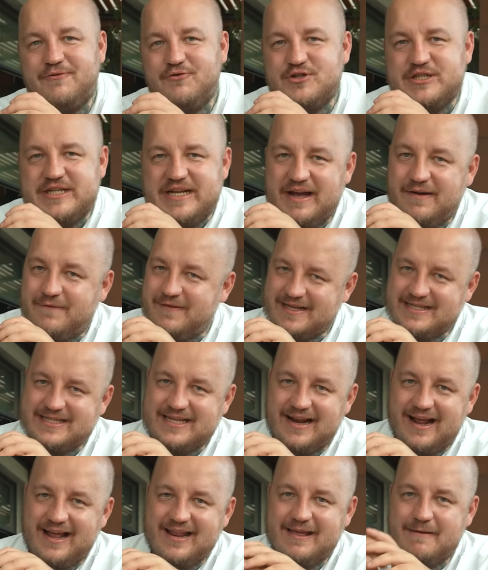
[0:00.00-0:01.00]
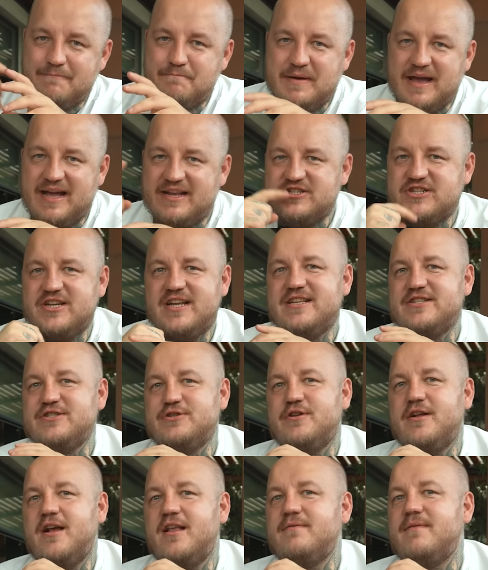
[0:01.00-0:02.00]
уже в ресторане
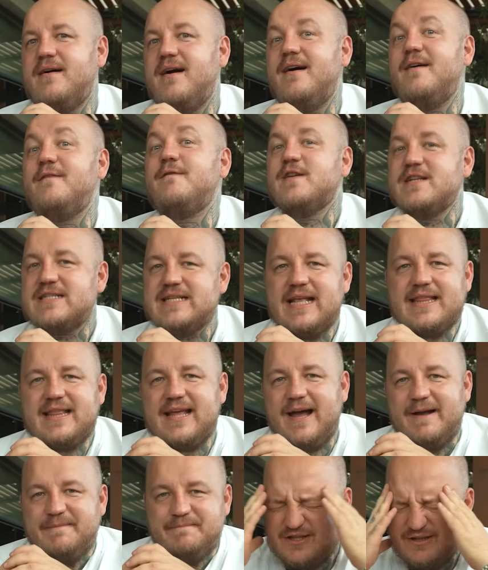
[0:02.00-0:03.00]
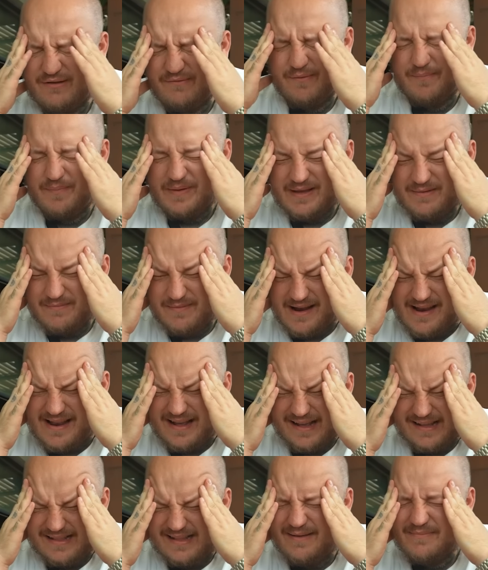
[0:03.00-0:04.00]
5642 высота. Чтобы вы понимали,
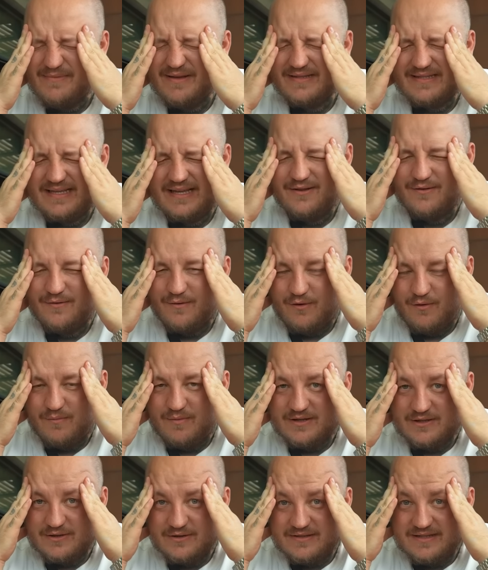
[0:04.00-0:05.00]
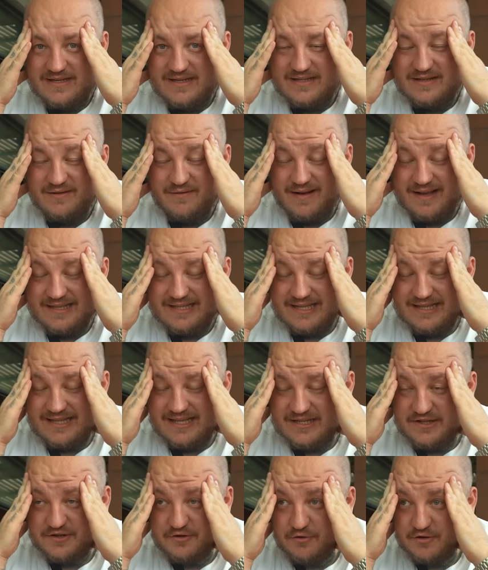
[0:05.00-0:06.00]
когда мне скинул Рома, что здесь 20
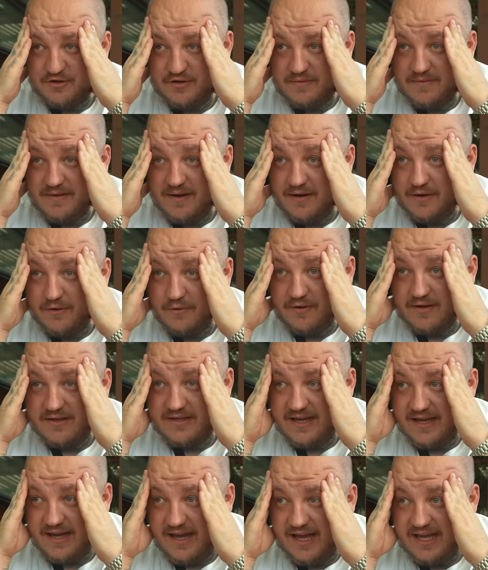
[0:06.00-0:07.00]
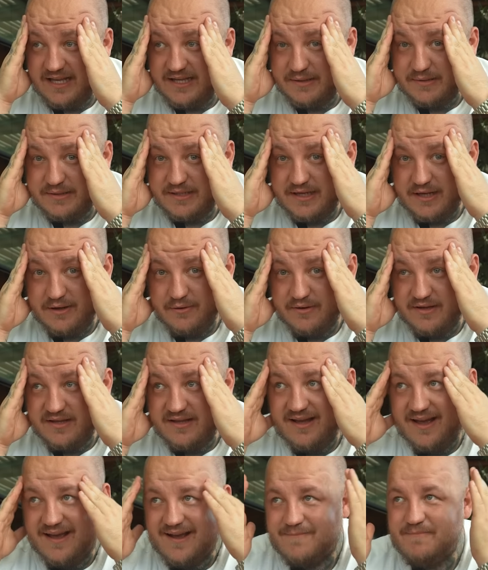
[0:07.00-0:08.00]
тысяч отзывов, я говорю, где эти все люди?
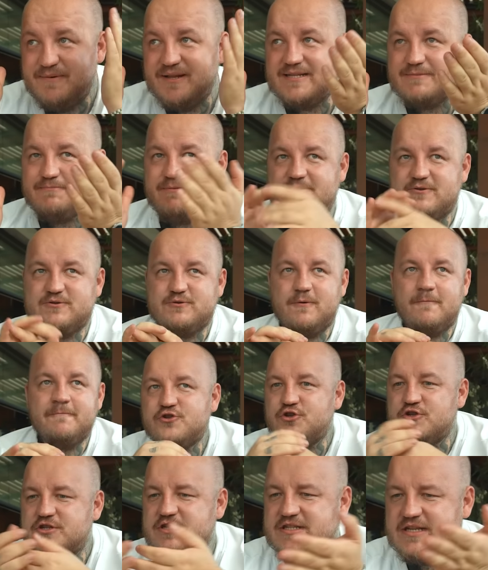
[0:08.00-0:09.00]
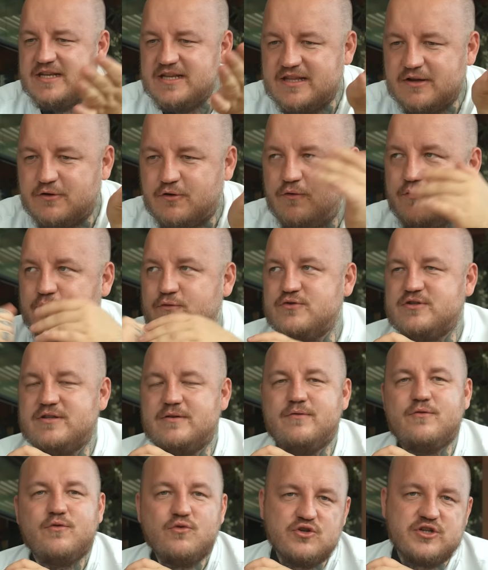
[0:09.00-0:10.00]
Да, я их переспрошу, что здесь они такого
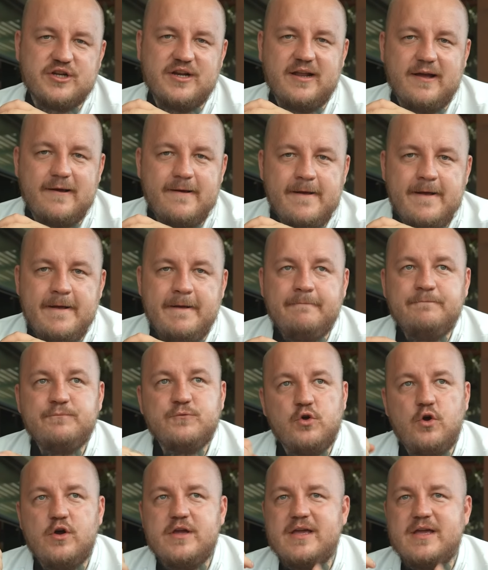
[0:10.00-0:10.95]
вкусного кушали. Но